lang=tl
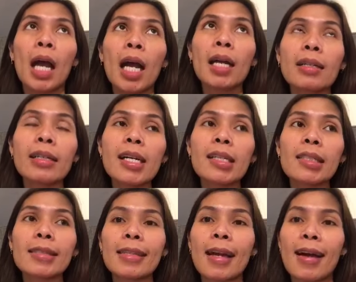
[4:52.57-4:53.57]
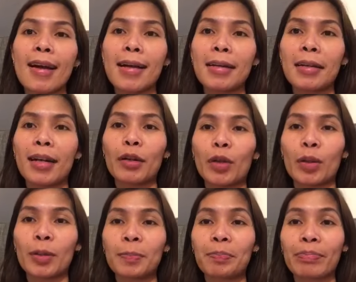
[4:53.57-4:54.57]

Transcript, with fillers: Hanggang sa, ano,